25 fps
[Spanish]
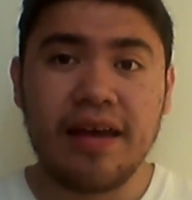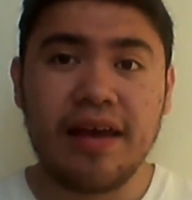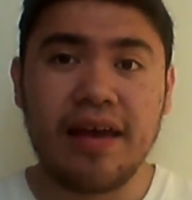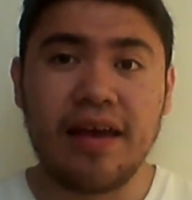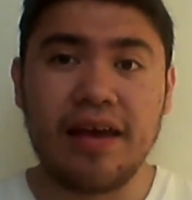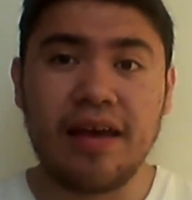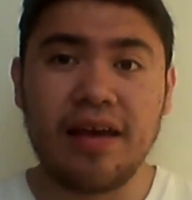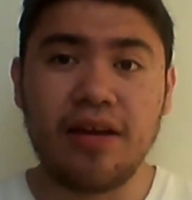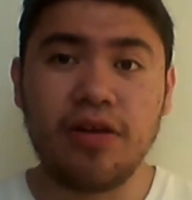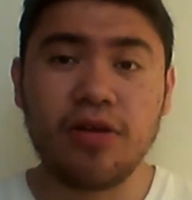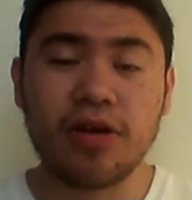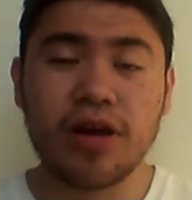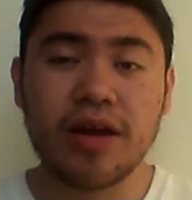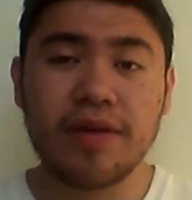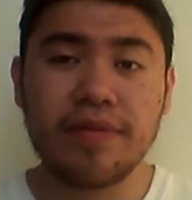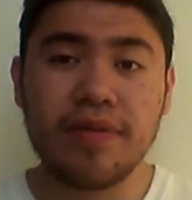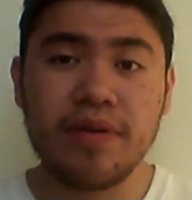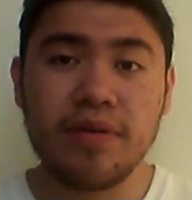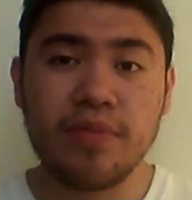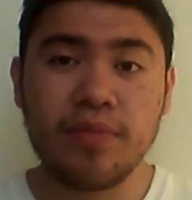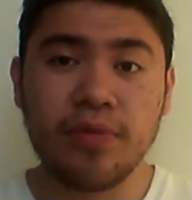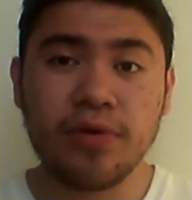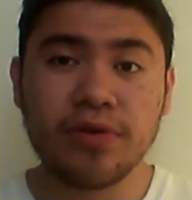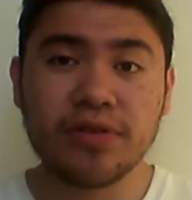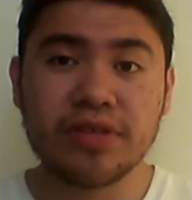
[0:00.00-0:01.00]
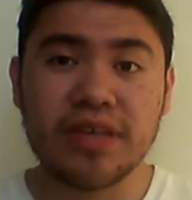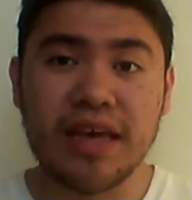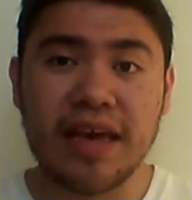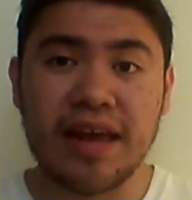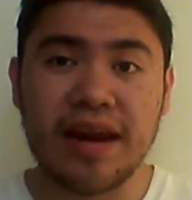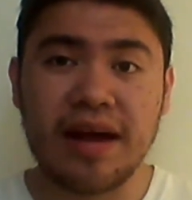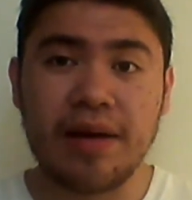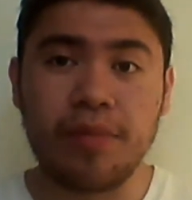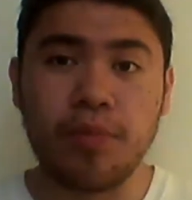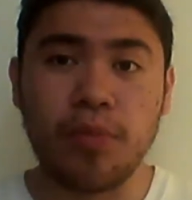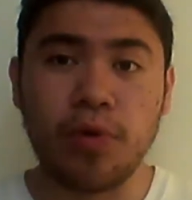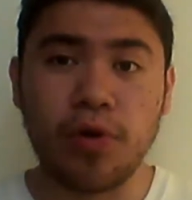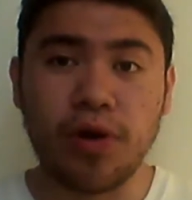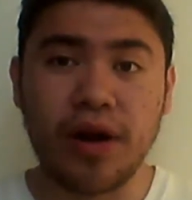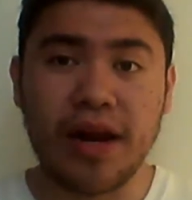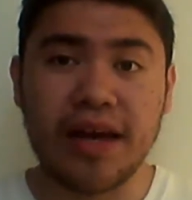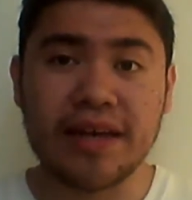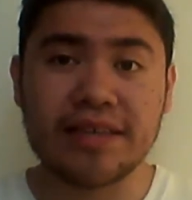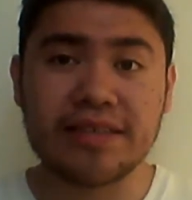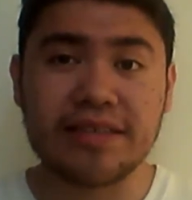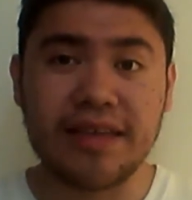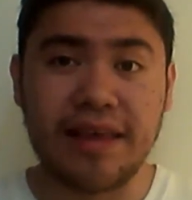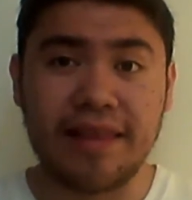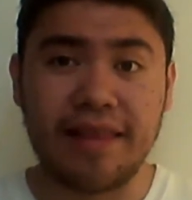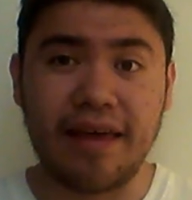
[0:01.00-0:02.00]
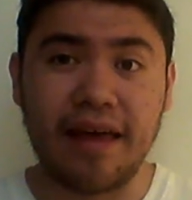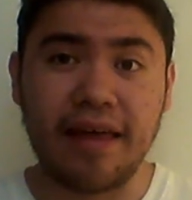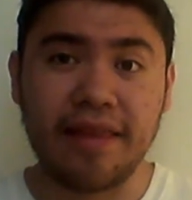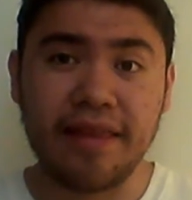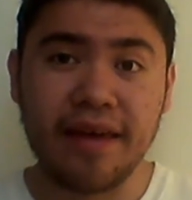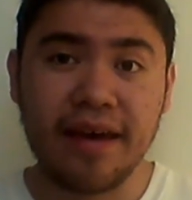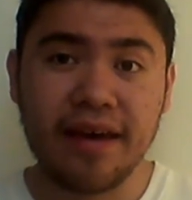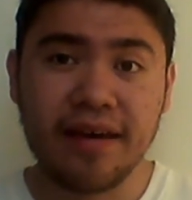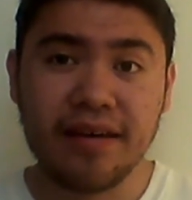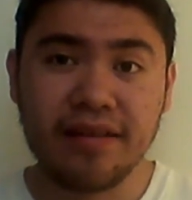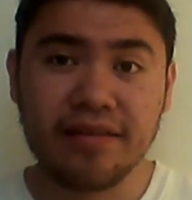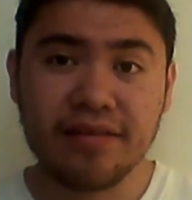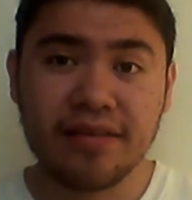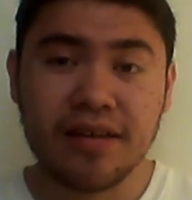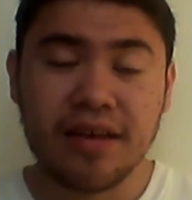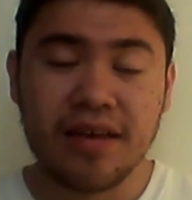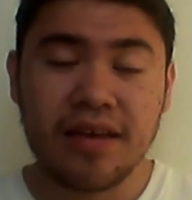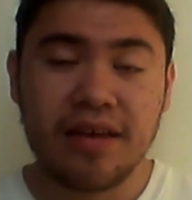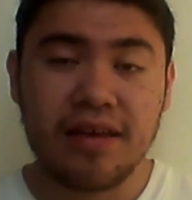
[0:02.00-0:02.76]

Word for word: Eh, lo que vimos era Mona sedada,